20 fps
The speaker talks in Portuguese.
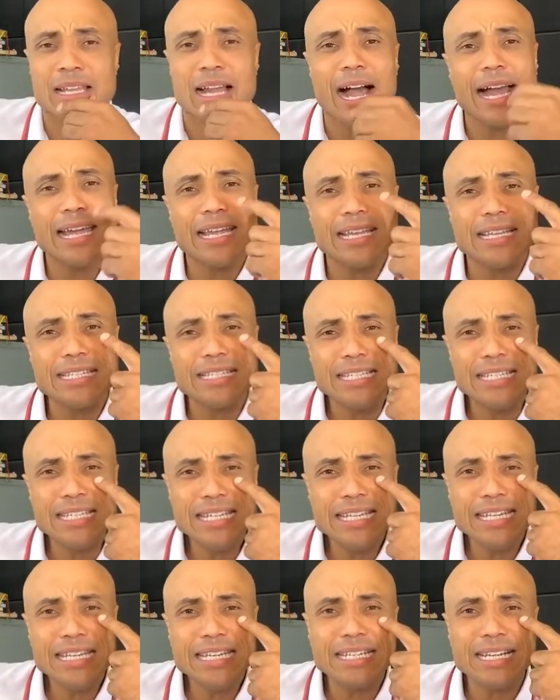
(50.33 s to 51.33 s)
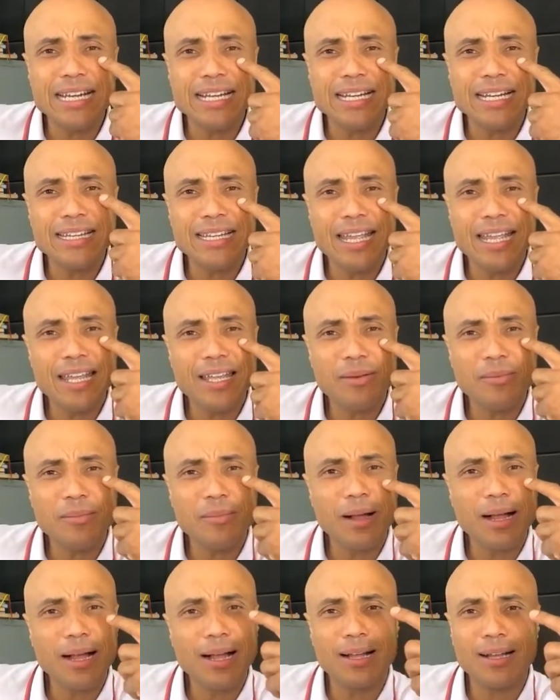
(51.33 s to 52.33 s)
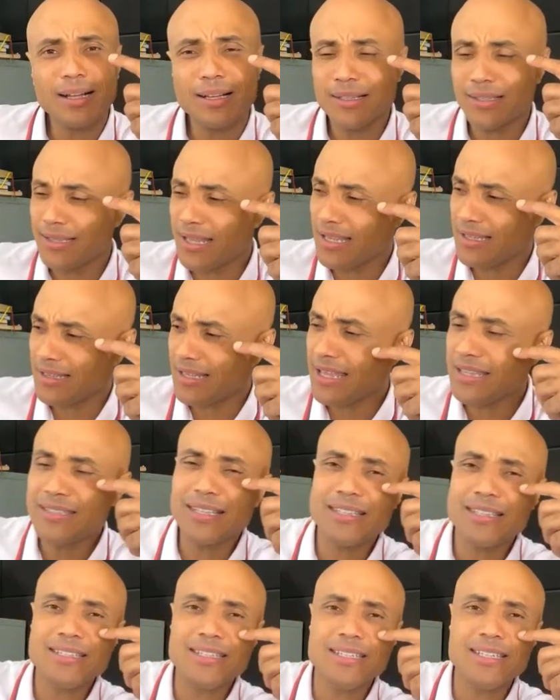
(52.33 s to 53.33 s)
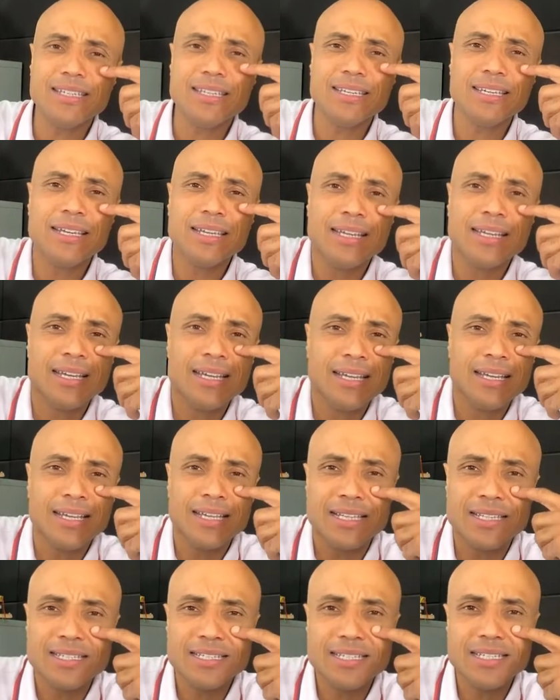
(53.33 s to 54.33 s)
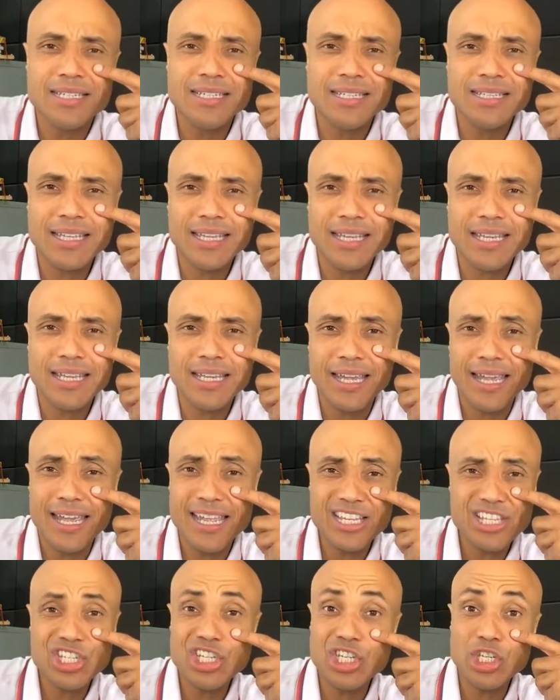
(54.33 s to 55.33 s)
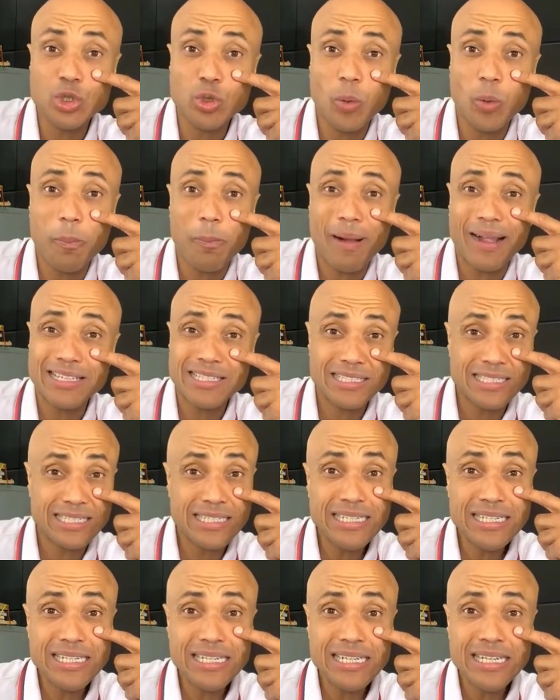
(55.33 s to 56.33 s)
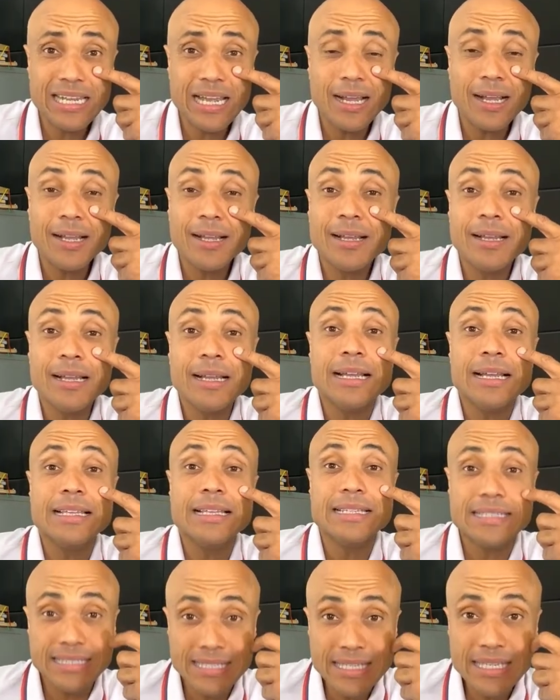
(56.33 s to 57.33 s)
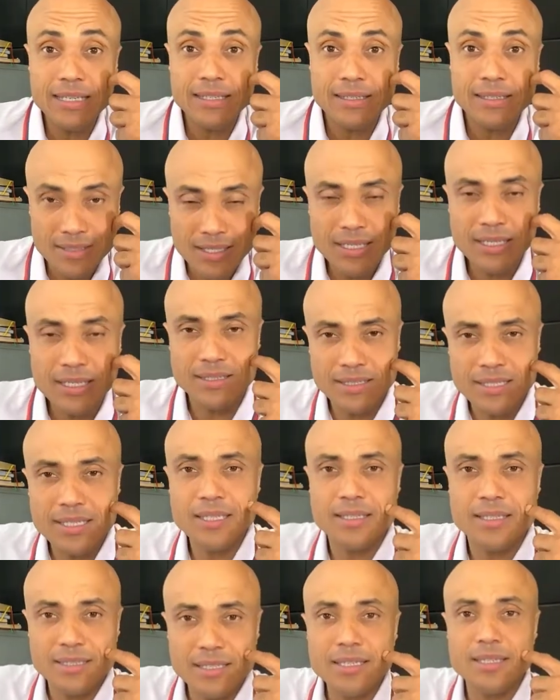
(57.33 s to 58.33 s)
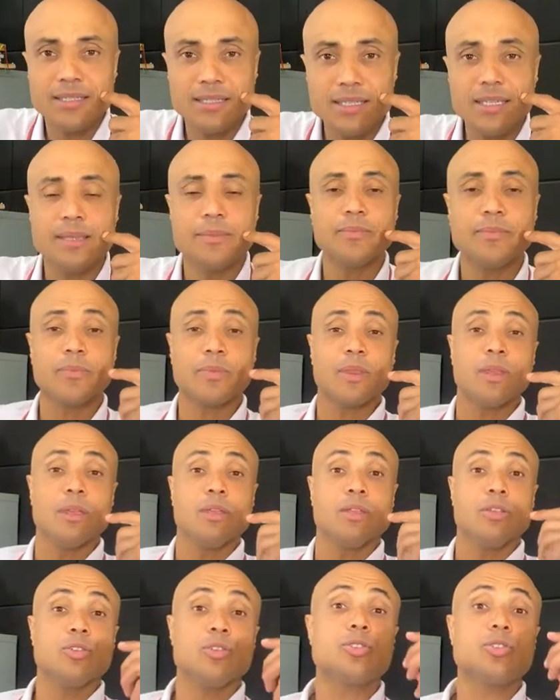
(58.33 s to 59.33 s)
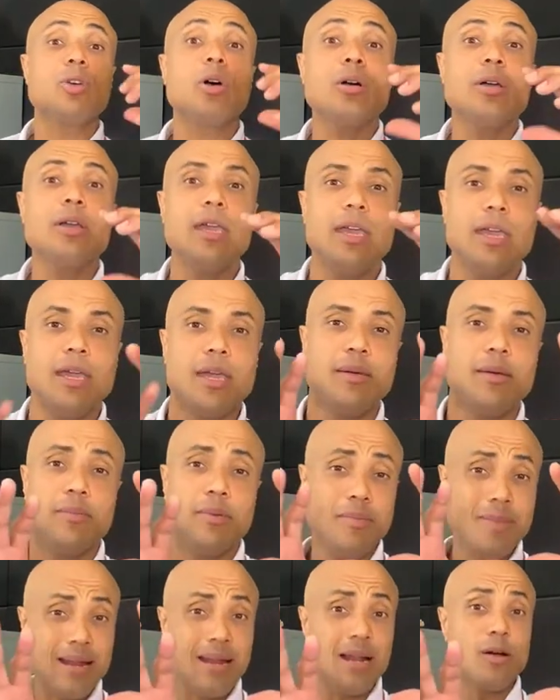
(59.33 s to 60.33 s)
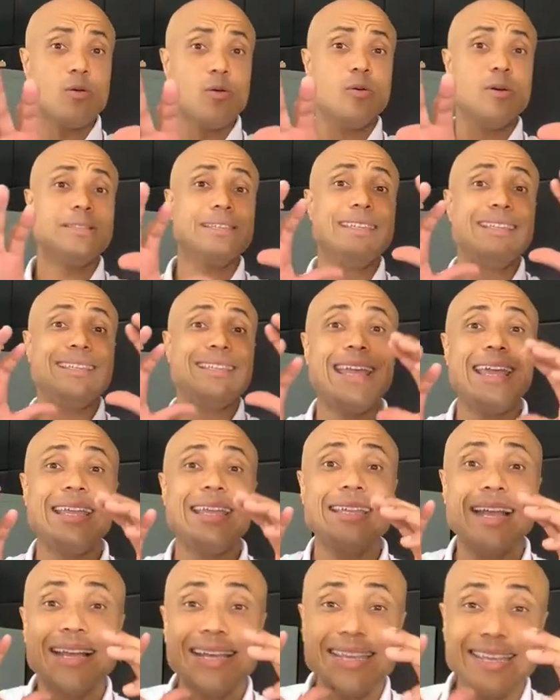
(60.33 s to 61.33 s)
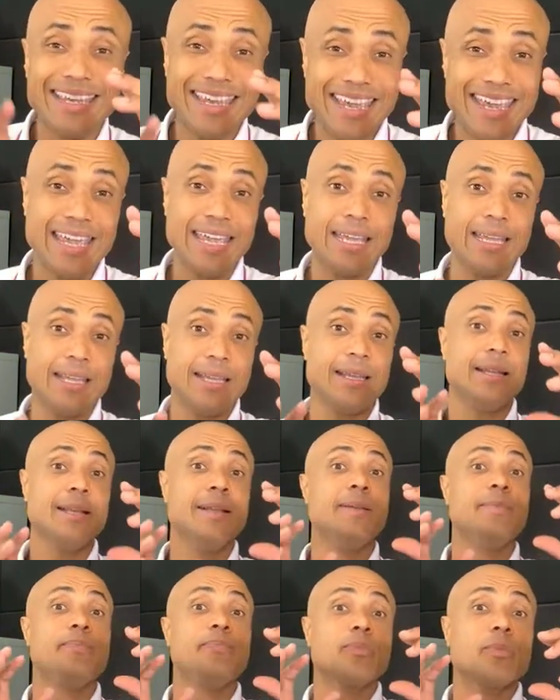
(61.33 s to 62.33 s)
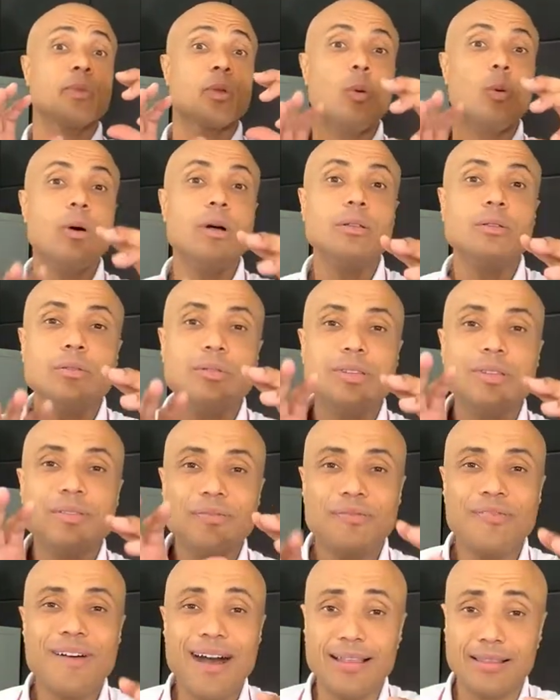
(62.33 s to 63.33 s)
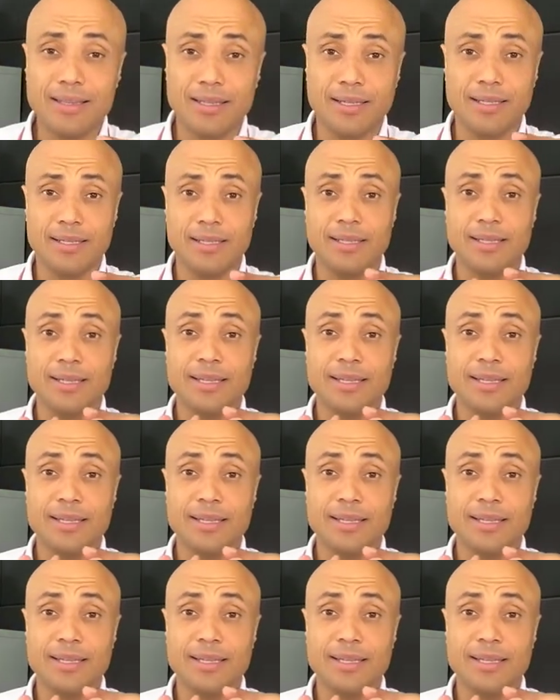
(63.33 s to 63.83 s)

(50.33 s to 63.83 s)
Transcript: A retina, ele tem uma tendência de, de ter retinopatia? Sim, sim, sim, sim, sim. Só que, primeira coisa, entenda que quando se fala